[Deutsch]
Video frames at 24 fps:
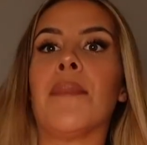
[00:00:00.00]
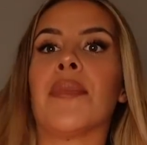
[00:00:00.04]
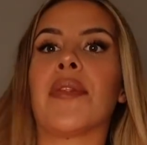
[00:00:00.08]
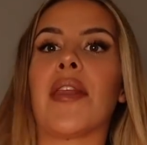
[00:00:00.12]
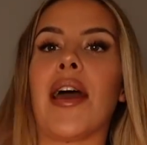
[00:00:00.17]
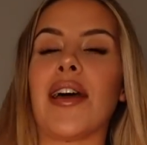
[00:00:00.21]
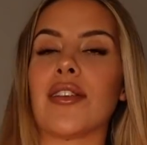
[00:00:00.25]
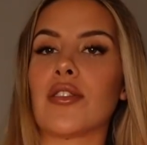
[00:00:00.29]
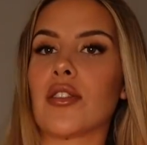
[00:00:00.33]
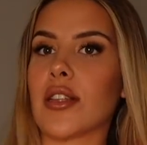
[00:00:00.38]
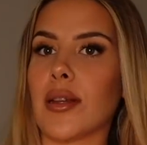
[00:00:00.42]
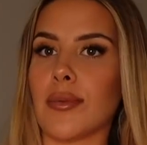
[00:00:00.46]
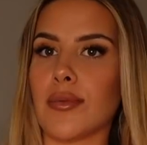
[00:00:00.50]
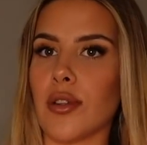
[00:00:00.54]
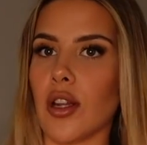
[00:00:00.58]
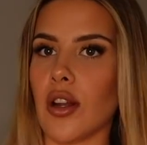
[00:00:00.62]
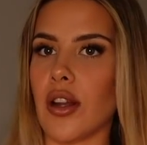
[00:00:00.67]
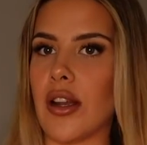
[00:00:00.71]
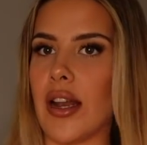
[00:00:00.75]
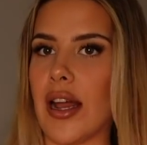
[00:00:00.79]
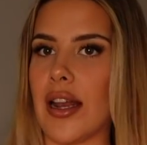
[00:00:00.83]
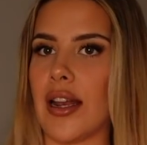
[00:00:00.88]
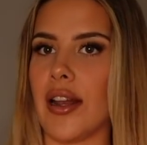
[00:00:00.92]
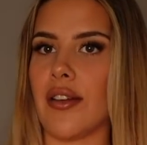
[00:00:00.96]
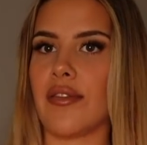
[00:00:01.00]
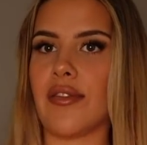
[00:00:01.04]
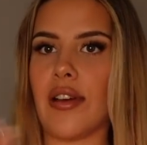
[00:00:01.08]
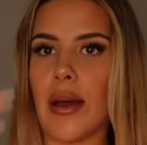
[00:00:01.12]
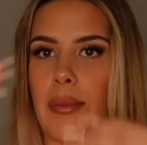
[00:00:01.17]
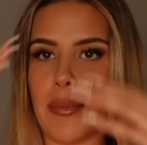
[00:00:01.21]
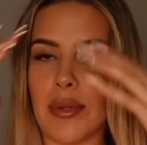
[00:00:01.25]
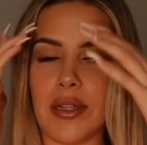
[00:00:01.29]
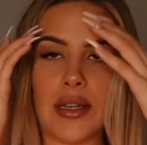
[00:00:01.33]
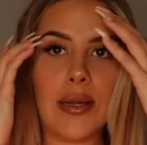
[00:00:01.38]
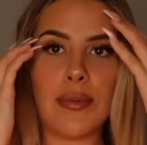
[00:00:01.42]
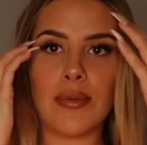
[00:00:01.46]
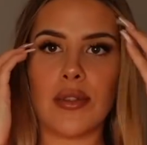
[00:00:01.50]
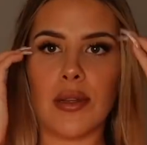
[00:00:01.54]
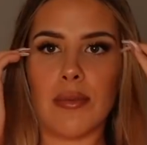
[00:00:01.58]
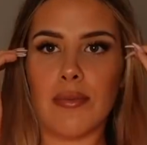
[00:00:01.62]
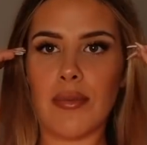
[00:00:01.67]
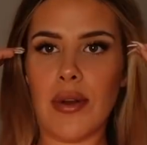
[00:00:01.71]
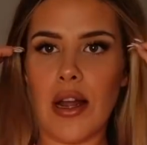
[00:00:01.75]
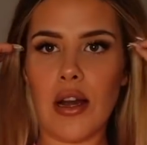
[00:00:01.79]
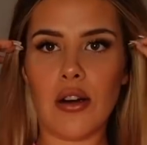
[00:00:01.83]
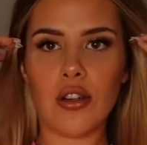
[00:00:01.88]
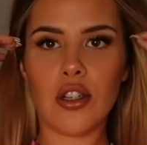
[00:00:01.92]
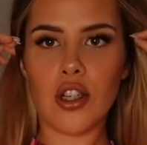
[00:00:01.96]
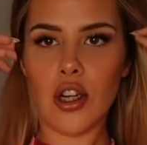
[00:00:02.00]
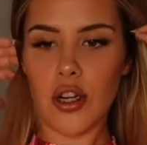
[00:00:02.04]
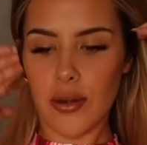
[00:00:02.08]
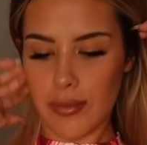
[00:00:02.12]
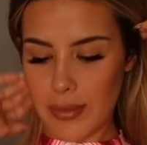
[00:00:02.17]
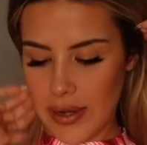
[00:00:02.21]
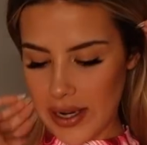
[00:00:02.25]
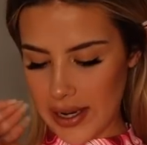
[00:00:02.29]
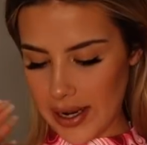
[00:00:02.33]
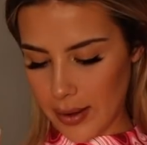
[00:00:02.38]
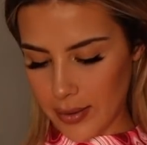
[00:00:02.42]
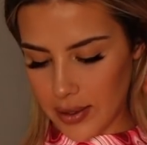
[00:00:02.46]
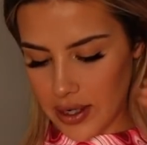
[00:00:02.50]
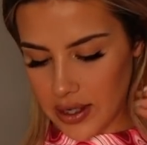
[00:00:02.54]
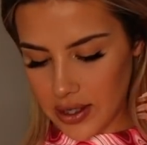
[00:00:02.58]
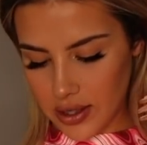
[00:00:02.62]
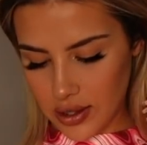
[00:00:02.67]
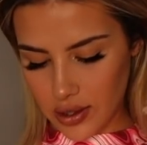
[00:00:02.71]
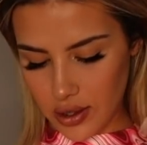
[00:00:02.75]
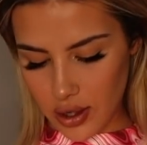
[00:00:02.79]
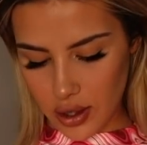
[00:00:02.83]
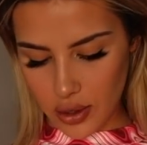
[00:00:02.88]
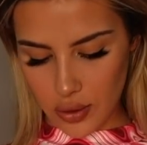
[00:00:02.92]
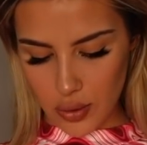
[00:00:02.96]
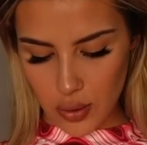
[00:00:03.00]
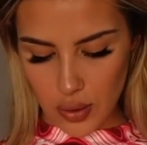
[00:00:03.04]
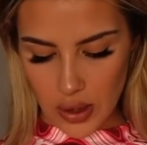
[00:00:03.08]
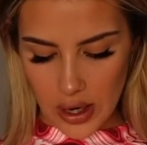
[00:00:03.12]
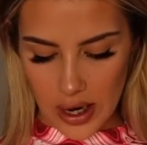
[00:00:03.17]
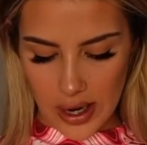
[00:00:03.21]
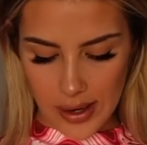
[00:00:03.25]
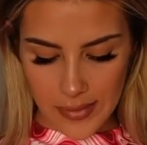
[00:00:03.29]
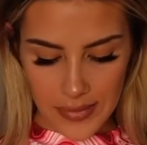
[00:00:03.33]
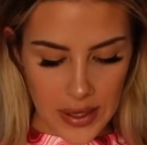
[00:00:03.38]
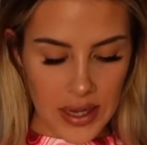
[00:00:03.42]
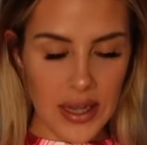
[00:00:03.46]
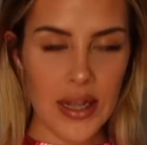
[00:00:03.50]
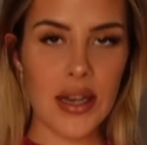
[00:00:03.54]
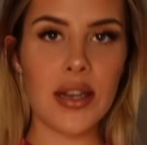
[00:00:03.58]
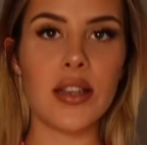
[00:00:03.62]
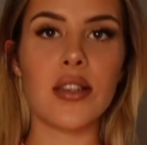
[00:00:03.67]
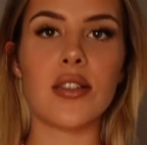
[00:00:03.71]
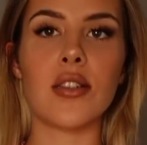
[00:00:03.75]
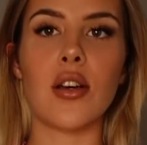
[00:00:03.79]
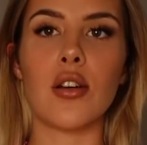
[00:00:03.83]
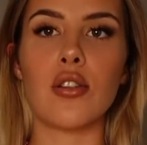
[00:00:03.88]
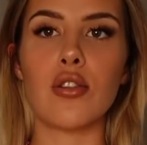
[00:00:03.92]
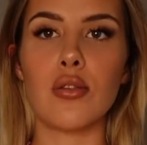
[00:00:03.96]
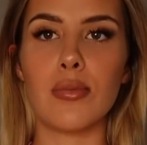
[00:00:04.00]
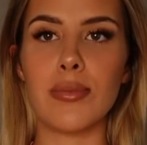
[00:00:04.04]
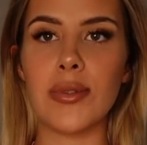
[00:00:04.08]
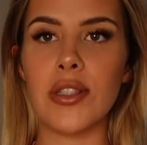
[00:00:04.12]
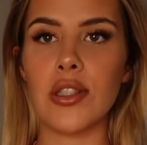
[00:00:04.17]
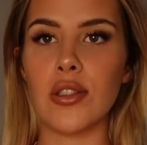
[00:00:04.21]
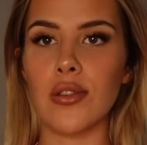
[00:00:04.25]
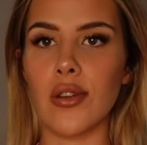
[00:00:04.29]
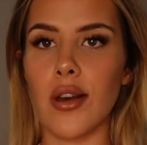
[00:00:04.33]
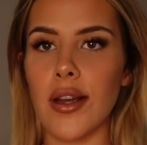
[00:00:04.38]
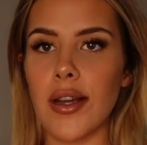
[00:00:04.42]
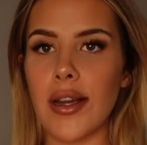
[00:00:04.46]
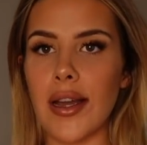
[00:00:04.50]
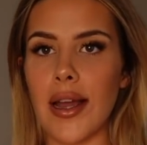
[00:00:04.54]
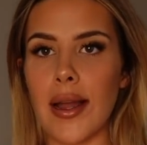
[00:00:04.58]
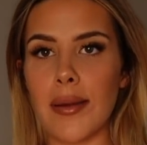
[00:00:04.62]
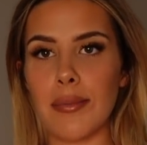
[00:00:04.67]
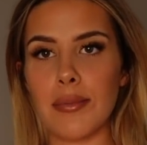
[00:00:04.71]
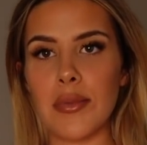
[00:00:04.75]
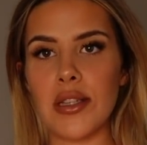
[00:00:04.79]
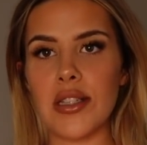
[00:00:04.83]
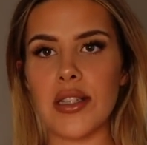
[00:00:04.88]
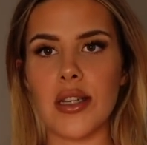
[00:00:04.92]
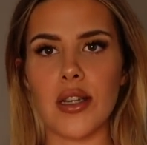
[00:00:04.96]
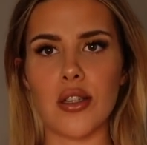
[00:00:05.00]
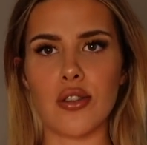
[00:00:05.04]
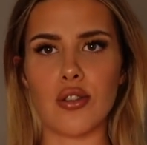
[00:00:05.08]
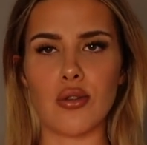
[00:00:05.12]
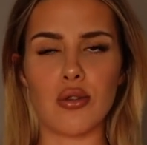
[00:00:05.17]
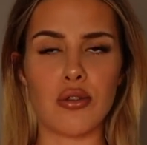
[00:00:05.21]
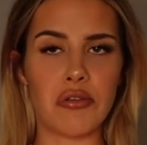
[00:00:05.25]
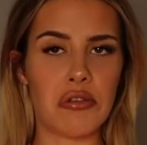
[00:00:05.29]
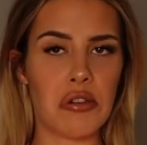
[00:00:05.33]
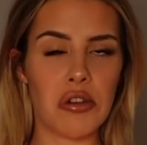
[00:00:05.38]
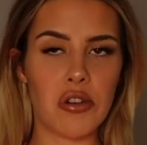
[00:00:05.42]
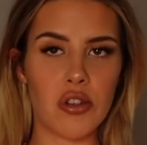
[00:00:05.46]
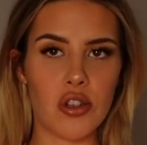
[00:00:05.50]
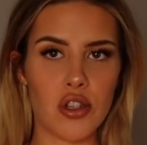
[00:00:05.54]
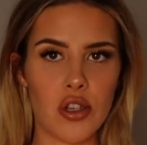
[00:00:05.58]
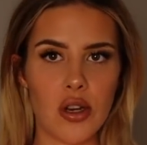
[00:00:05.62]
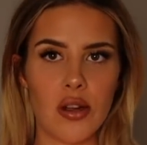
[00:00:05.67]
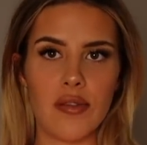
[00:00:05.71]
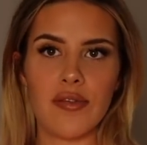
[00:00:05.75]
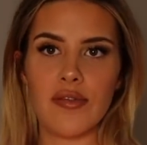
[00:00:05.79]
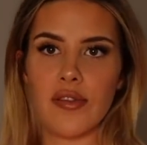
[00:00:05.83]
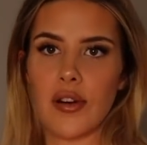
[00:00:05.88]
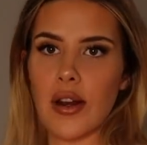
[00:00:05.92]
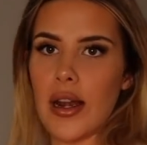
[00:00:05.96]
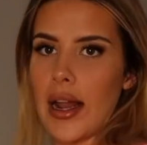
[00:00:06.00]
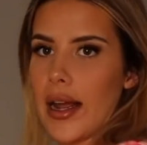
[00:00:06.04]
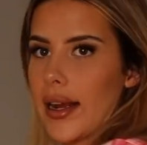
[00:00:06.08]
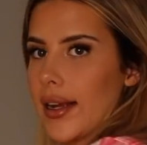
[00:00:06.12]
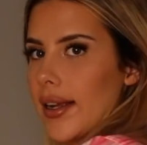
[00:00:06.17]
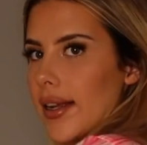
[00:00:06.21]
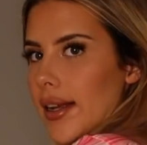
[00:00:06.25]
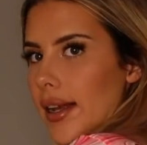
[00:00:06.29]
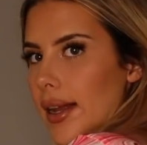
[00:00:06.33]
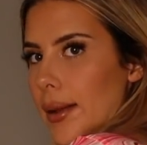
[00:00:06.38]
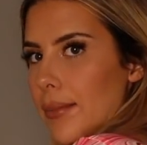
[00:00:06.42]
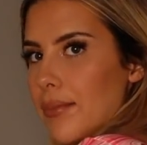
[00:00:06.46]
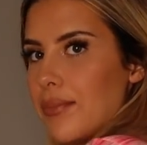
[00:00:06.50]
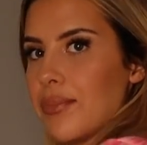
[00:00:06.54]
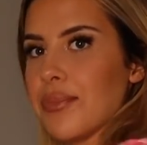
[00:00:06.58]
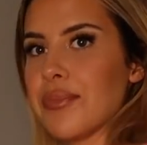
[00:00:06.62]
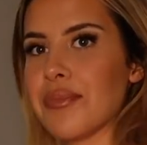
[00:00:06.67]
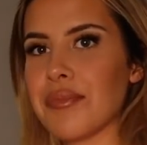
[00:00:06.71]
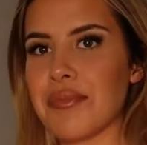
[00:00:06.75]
Also es gibt es auch in anderen Farben. Ich liebe es in Blau schon mega, aber das ist noch cooler. Das ist auch so ein bisschen rollkragenmäßig, hat so einen dünnen Stoff, voll angenehm.